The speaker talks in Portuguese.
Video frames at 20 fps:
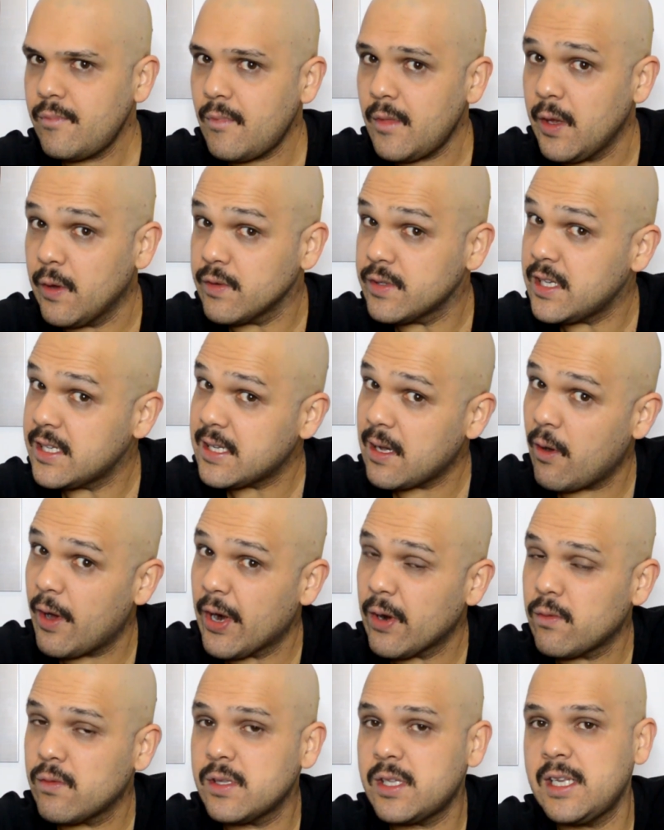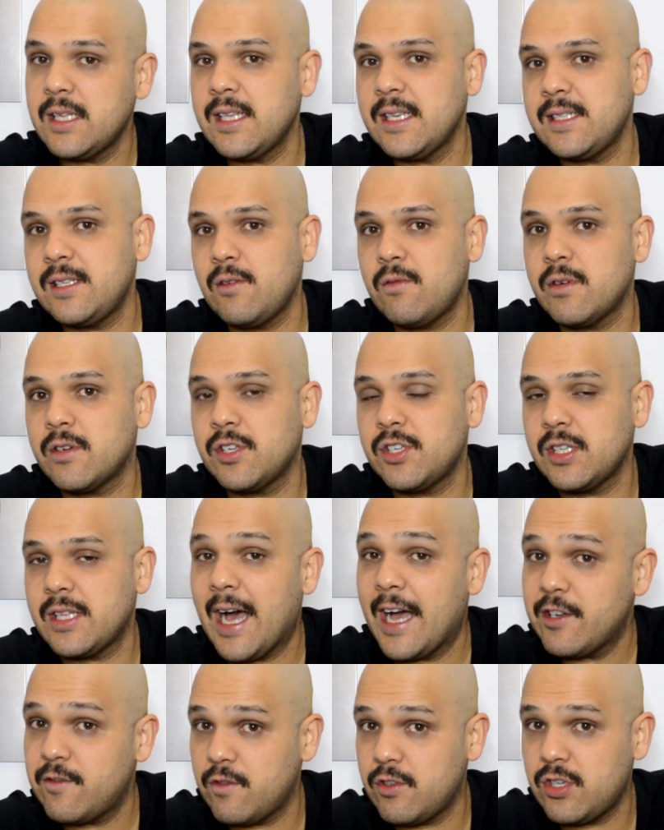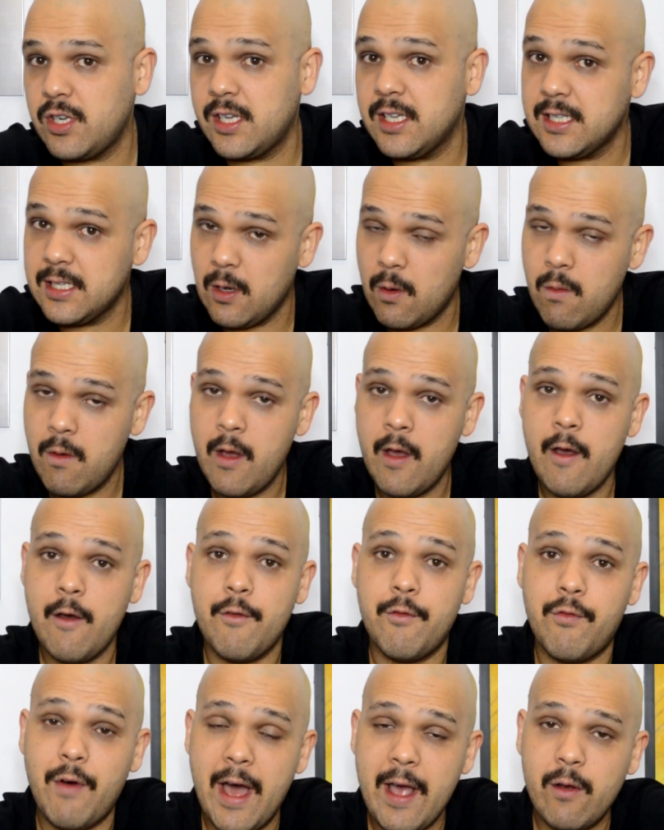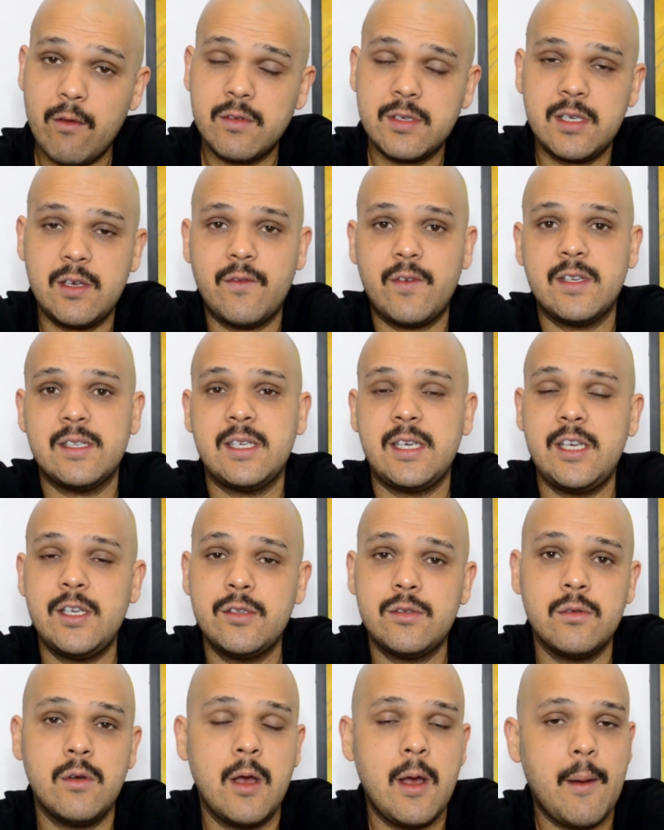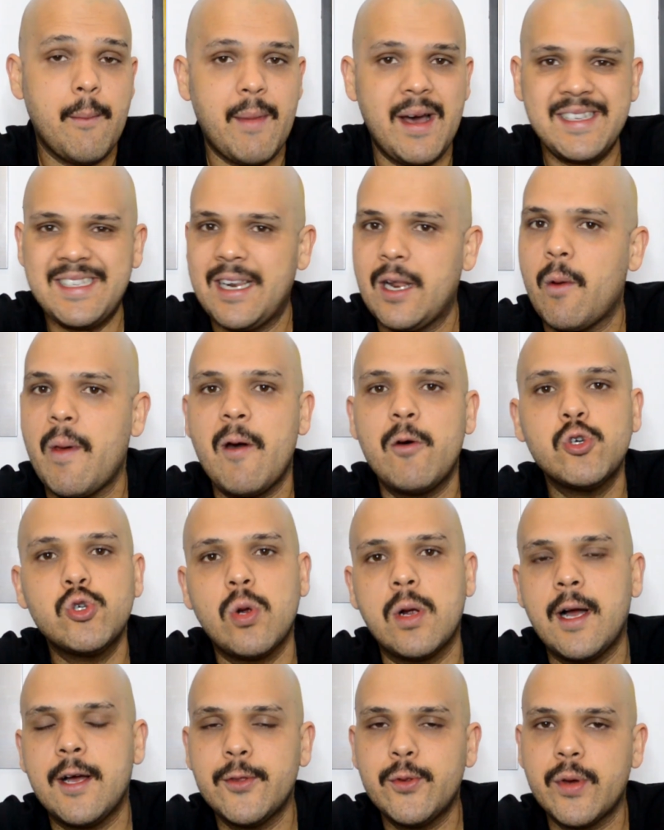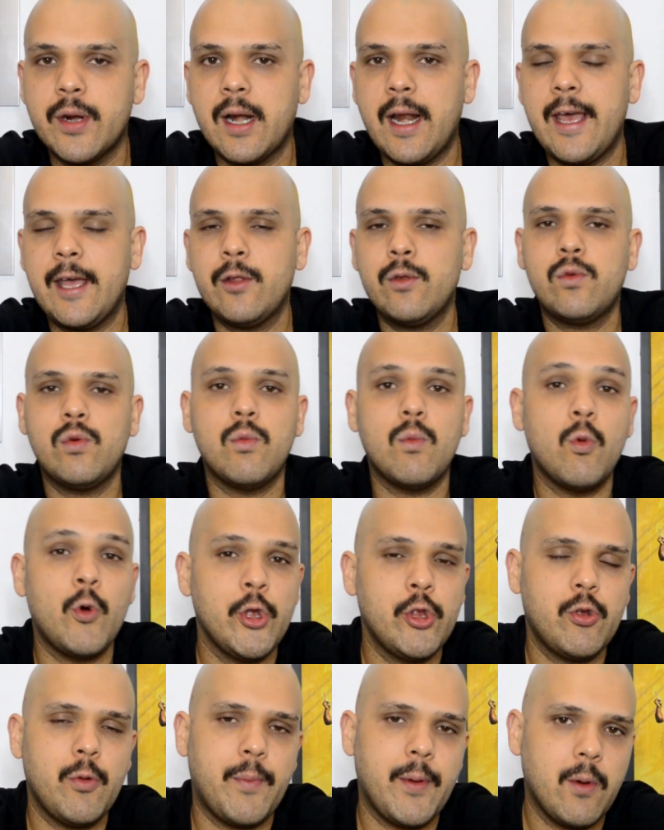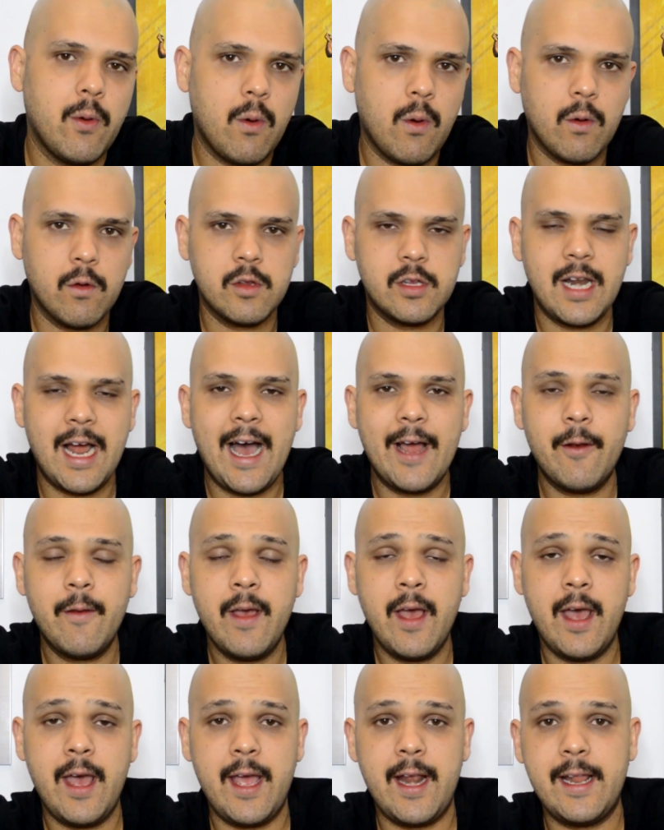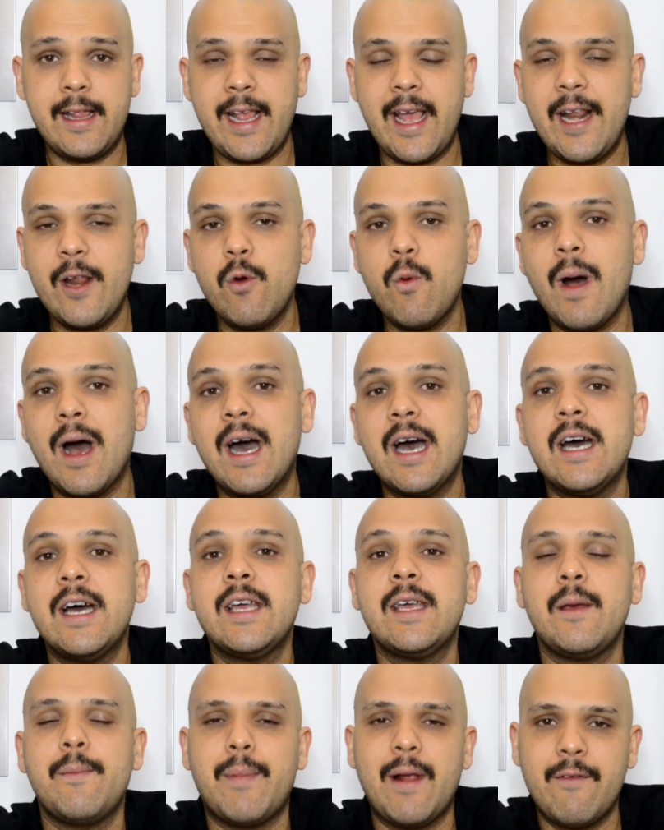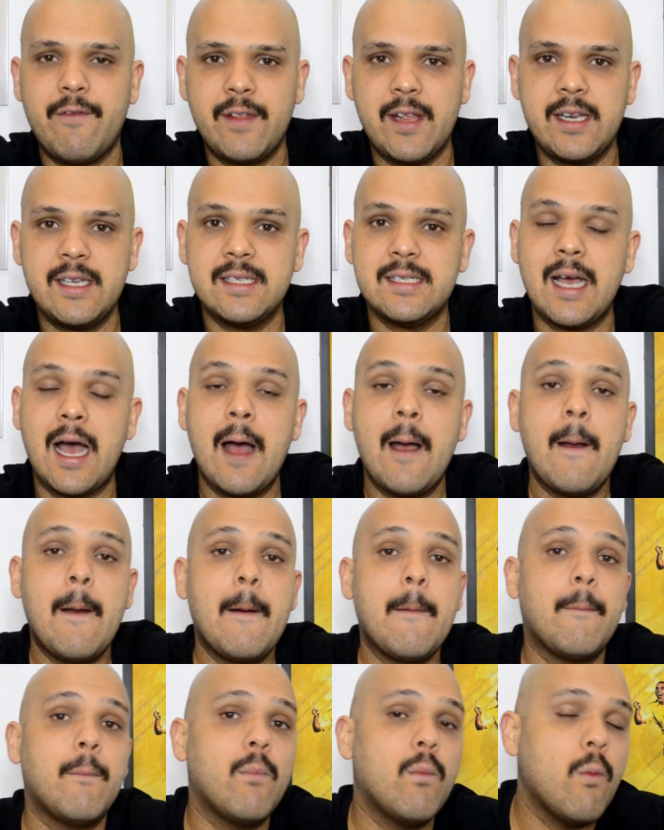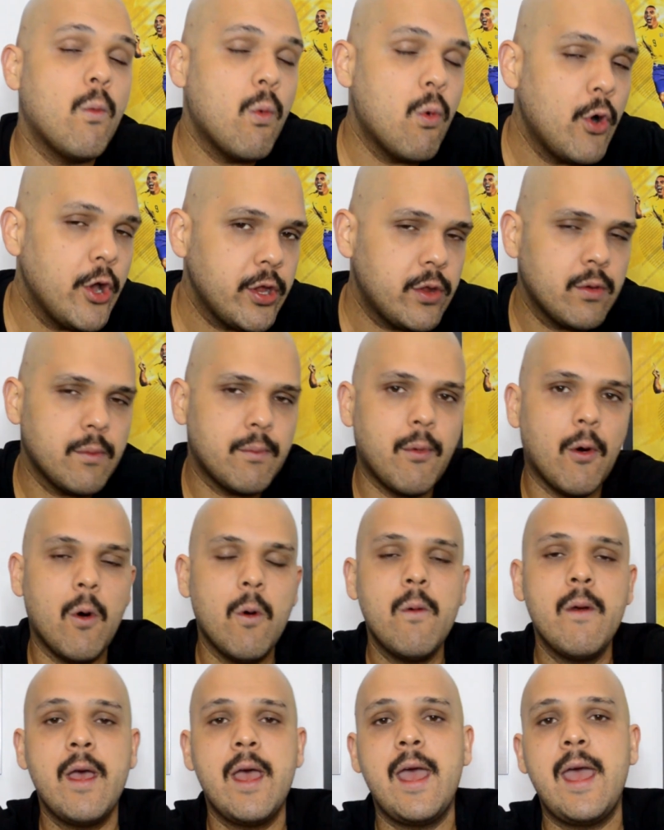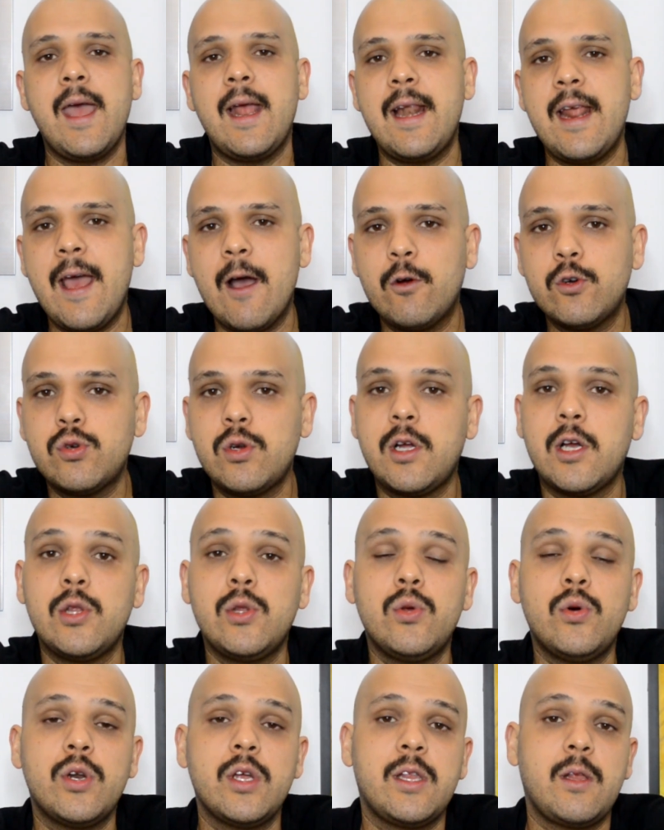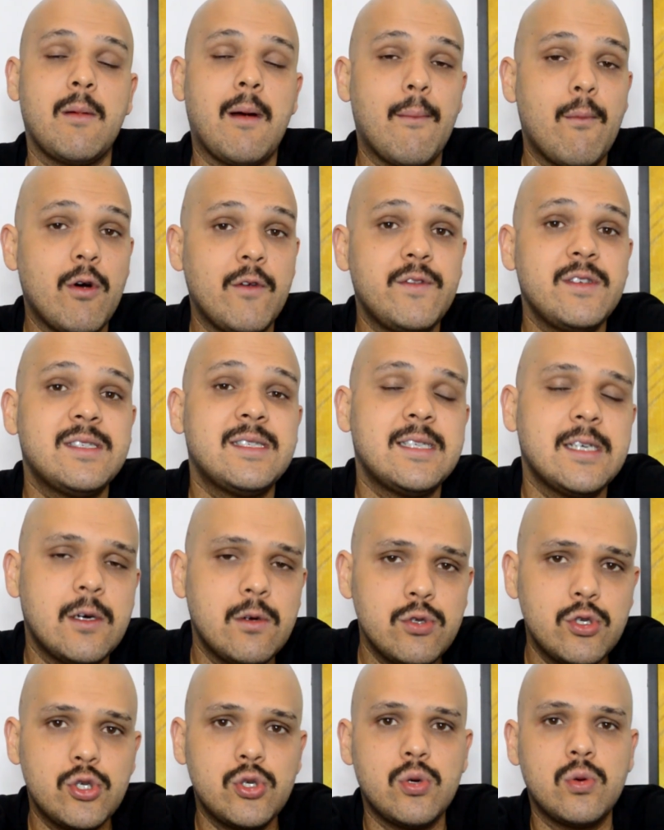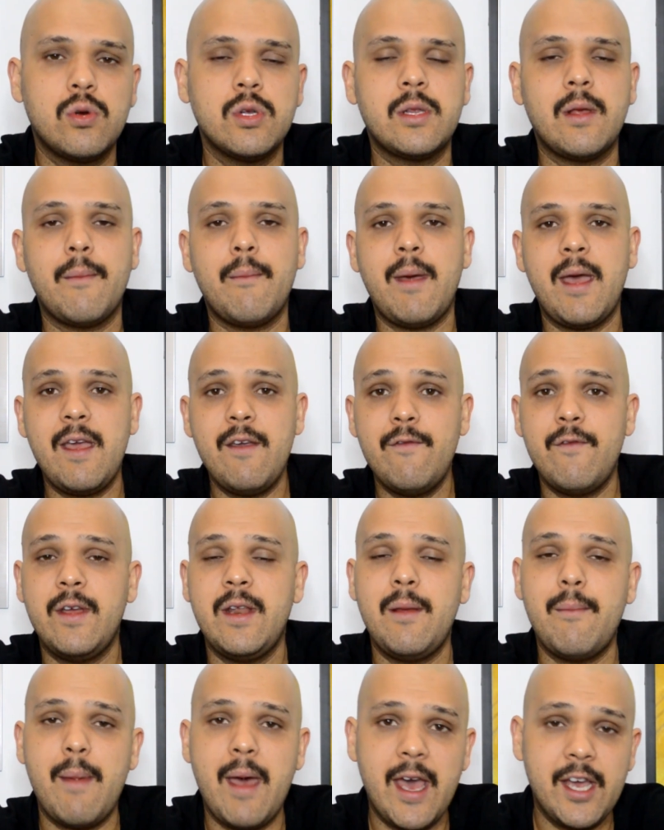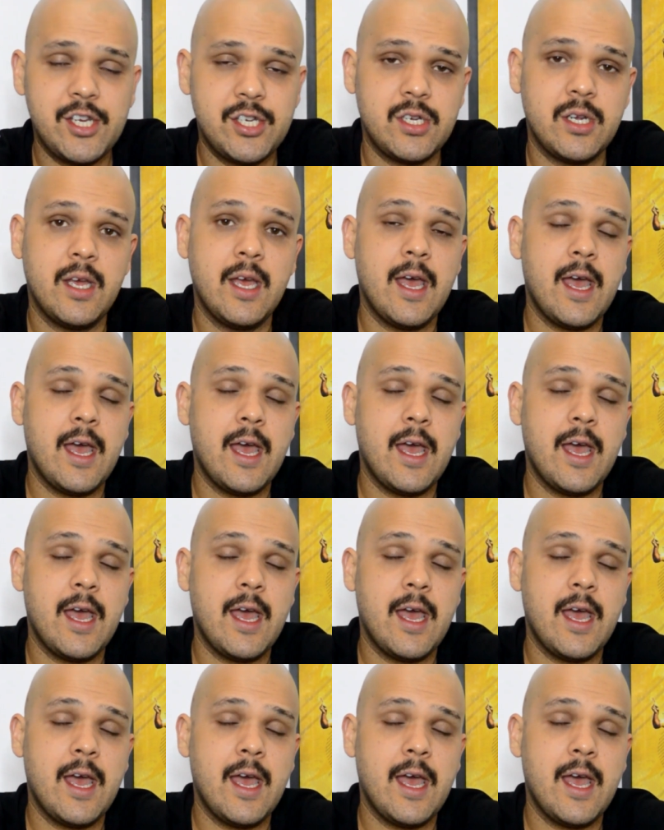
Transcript: não sei se agora com 35 anos de idade, vindo de lesão, vai conseguir fazer isso, mas ele não é um jogador lento, muito pelo contrário. Ele tem ali, um arranque para finalizar muito bom. Ele é um jogador que tem uma boa visão de jogo também, vira e mexe.